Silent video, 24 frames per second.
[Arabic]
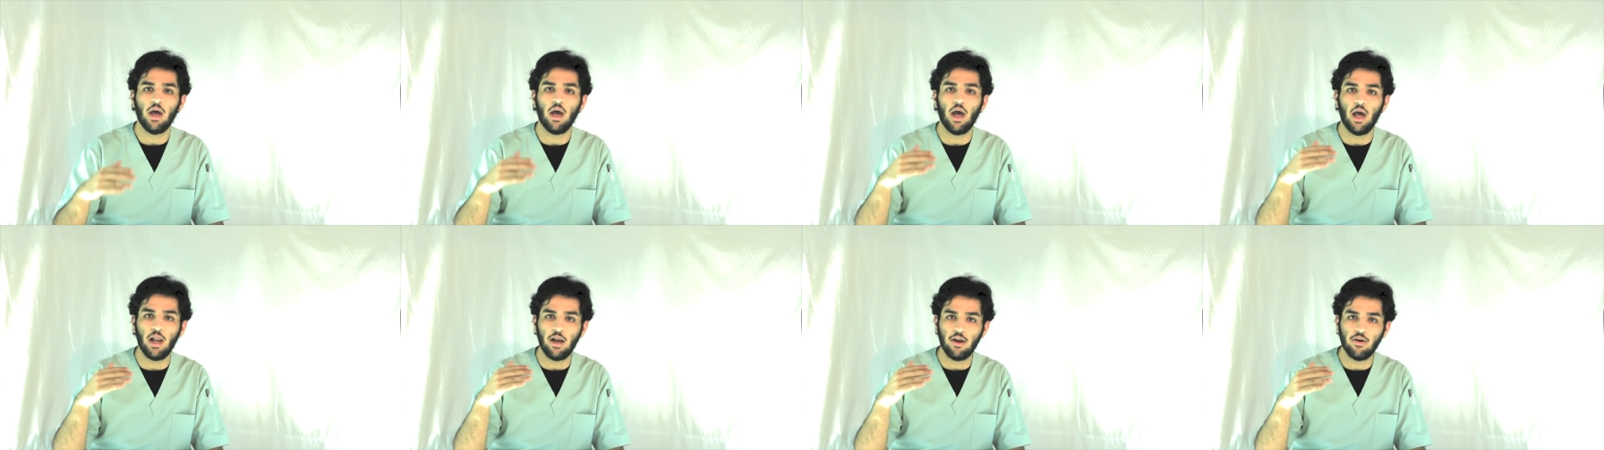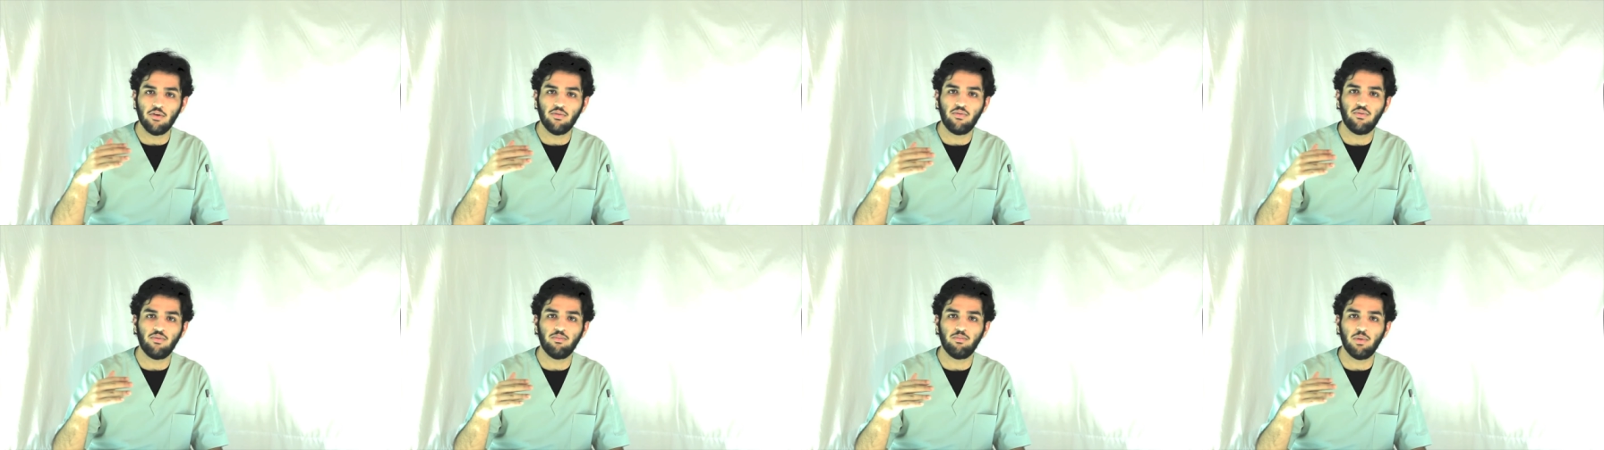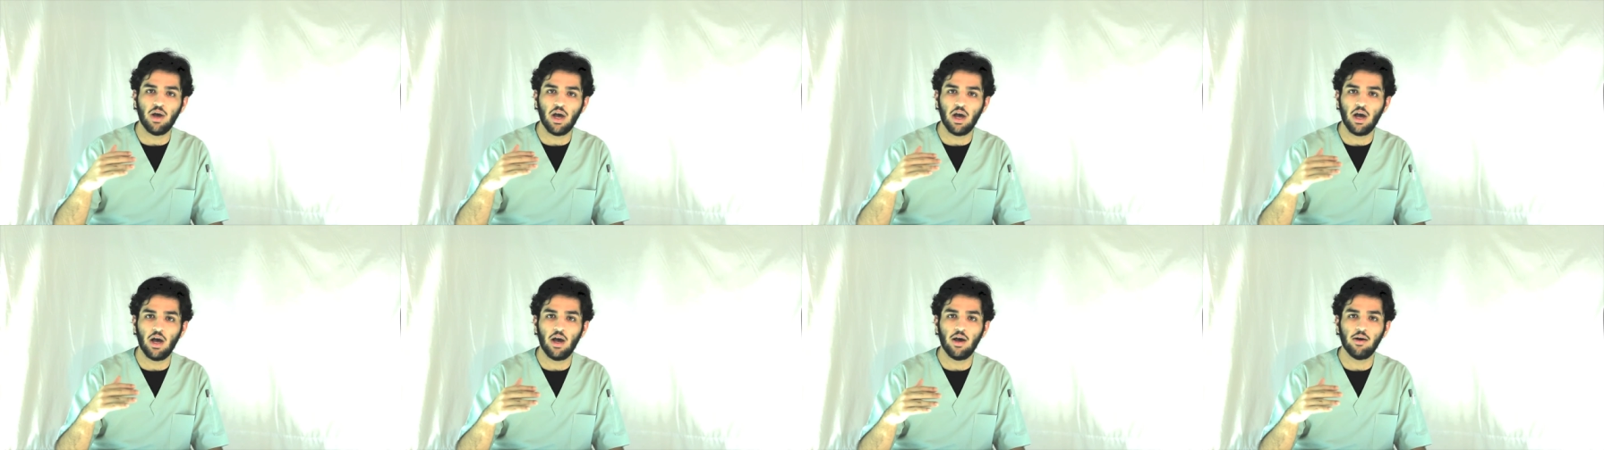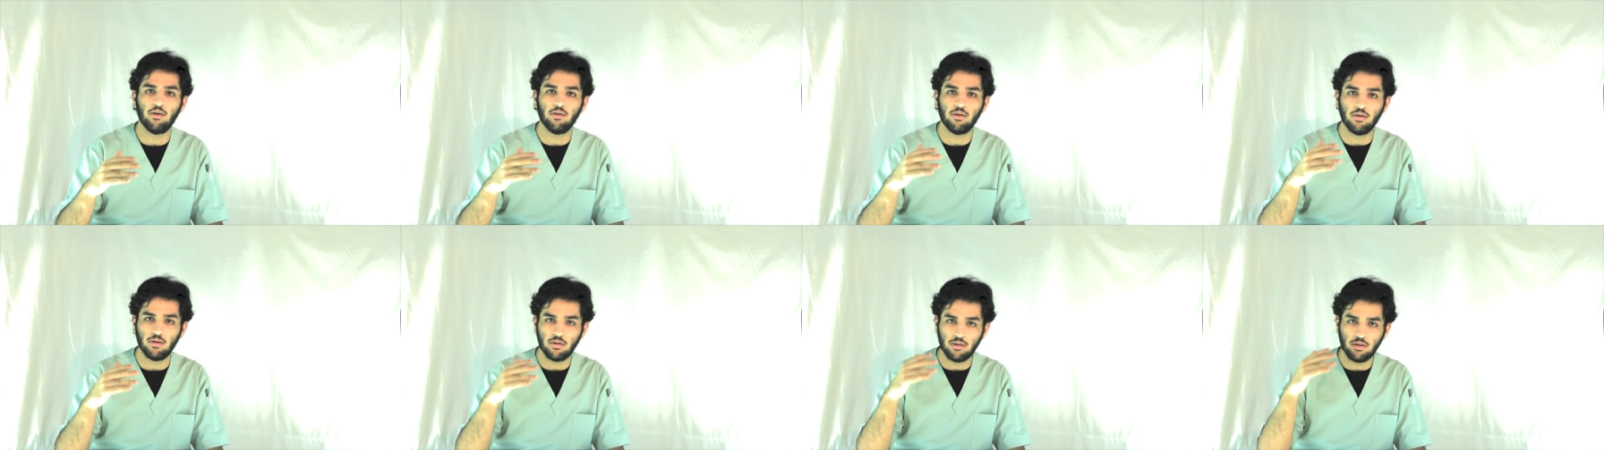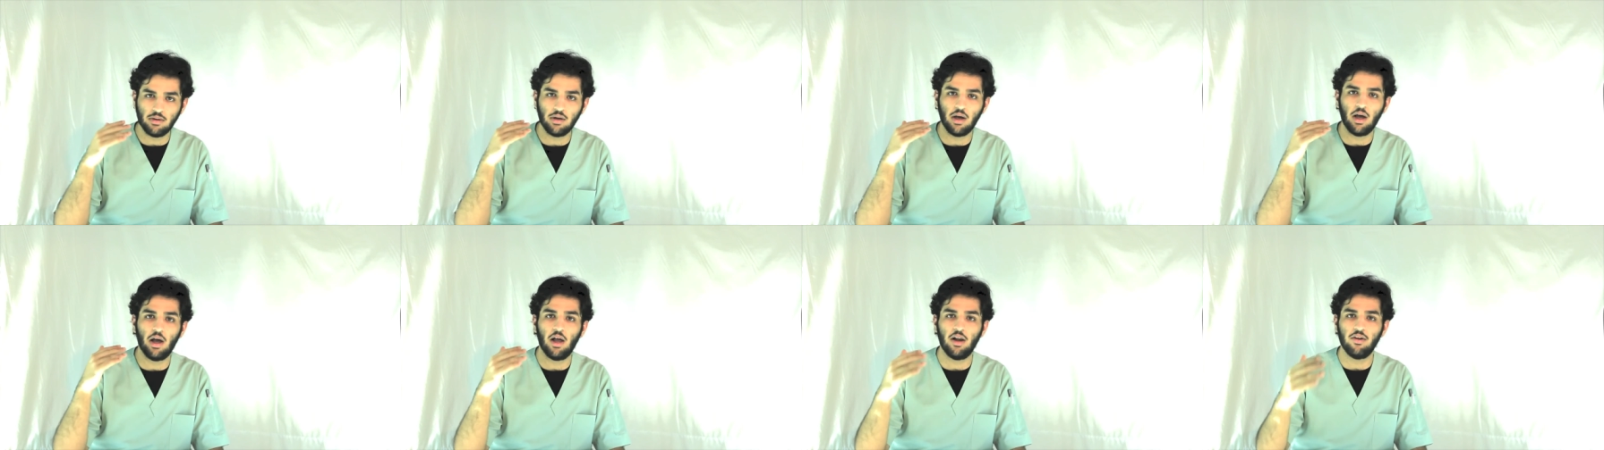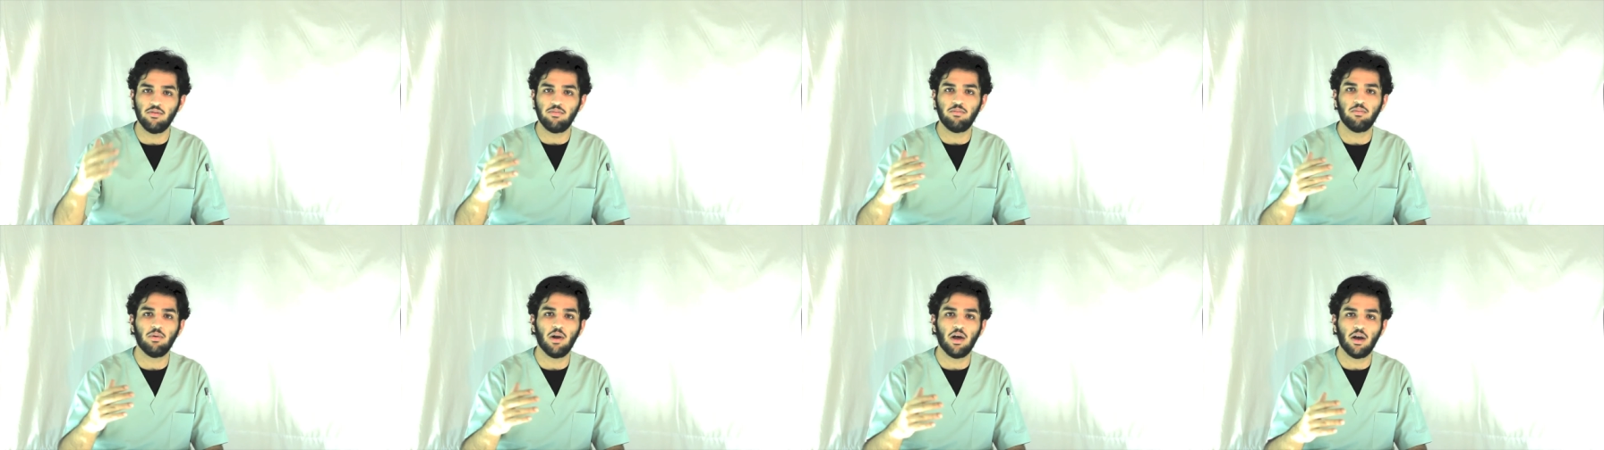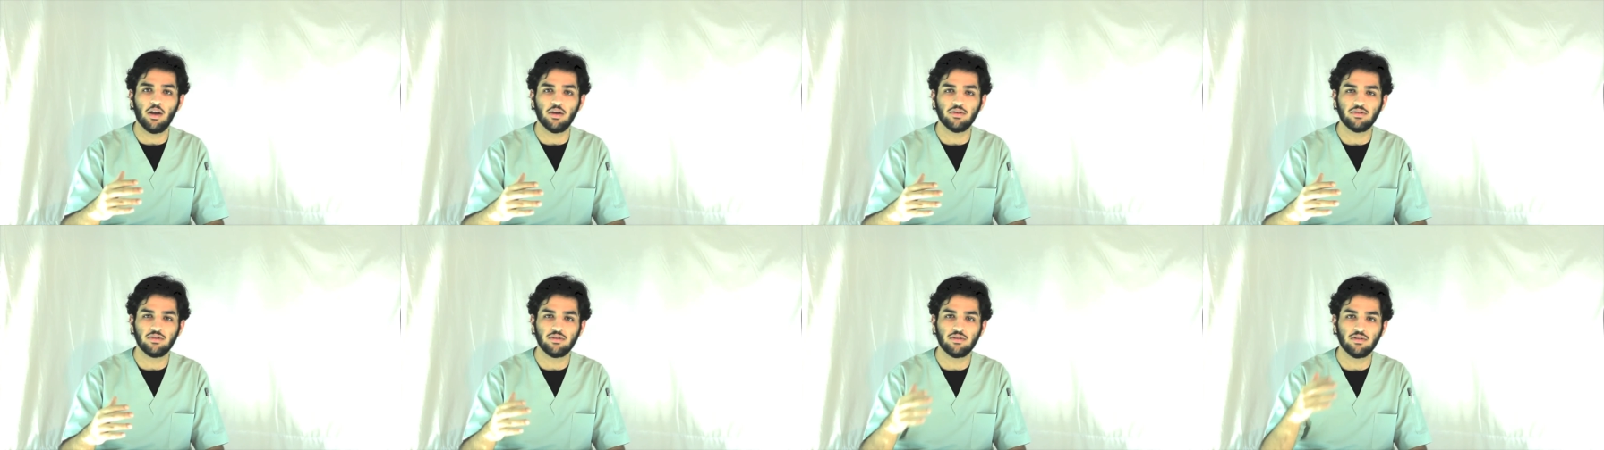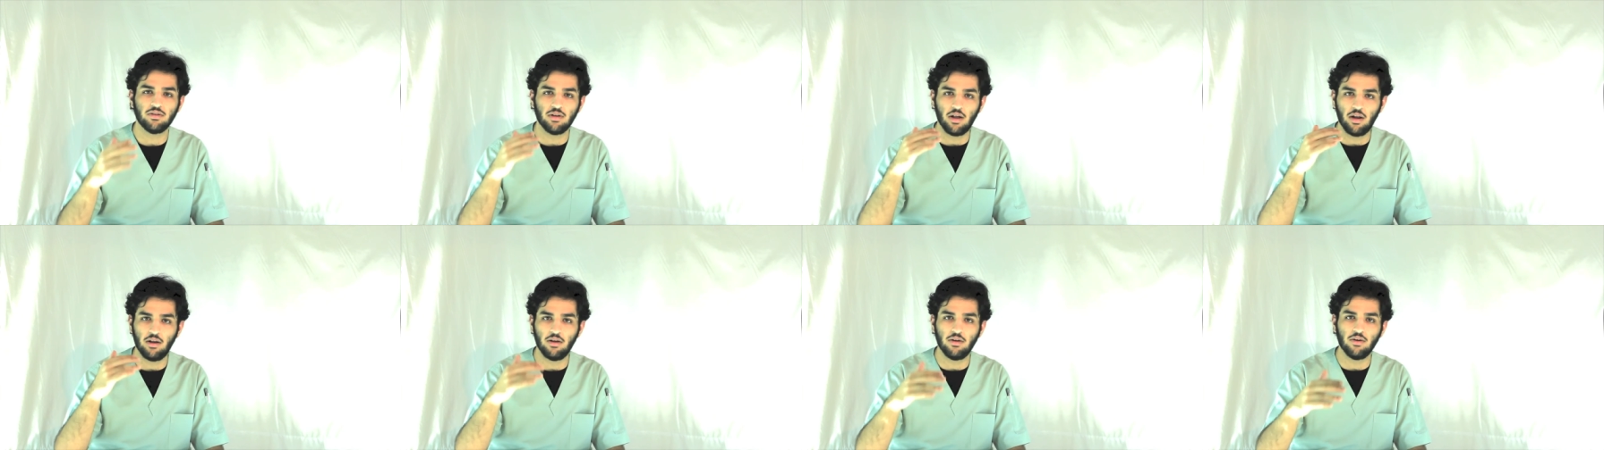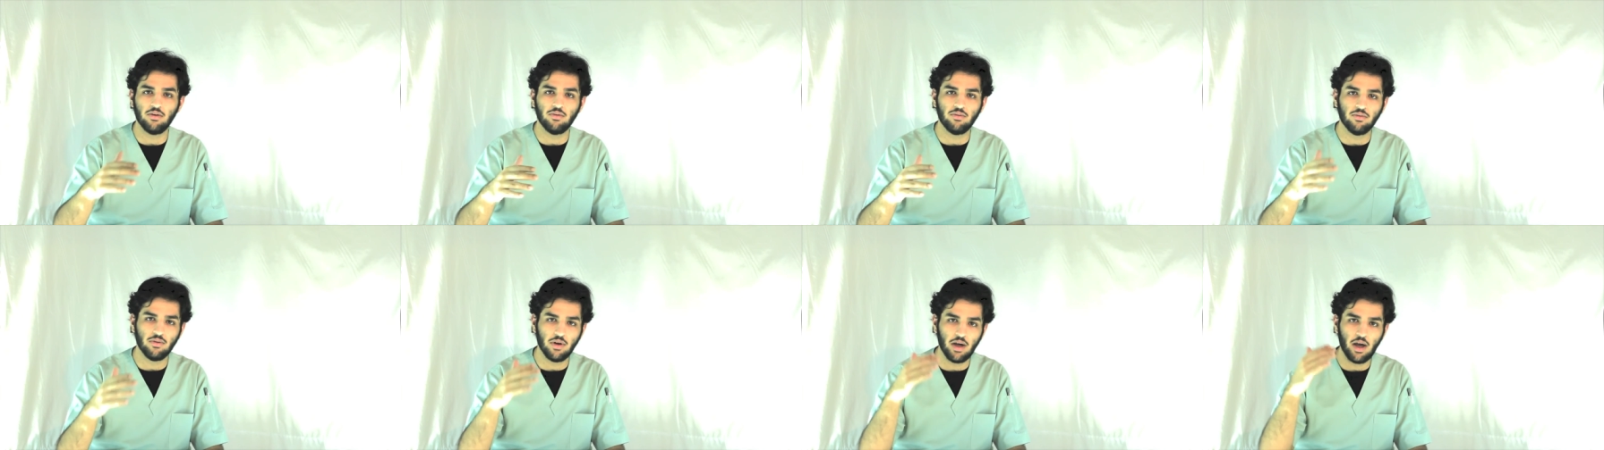الف باء الف بلس اللي هو